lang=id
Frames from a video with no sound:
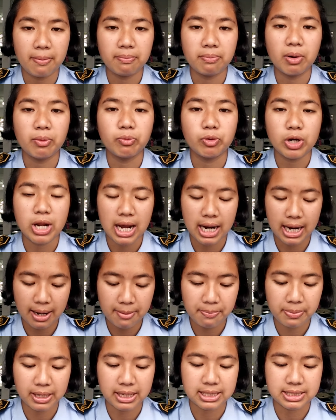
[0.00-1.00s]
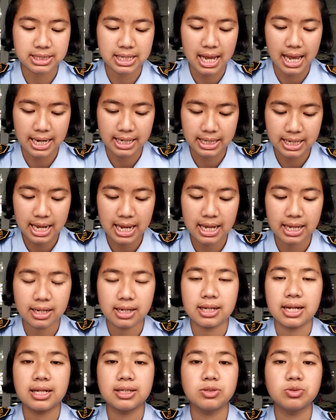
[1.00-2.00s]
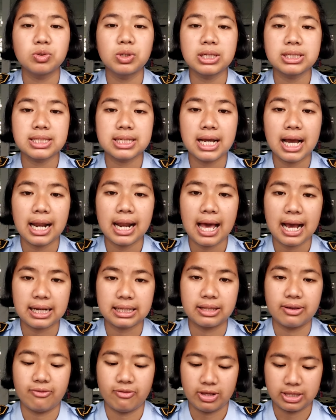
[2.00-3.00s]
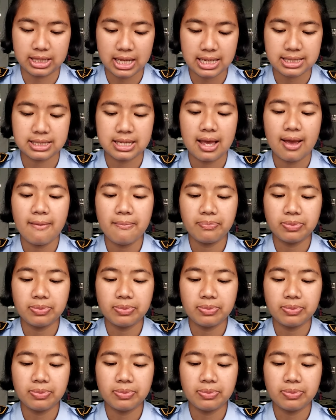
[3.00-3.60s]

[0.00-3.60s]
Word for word: memudahkan pekerjaannya dan juga segala aktivitas,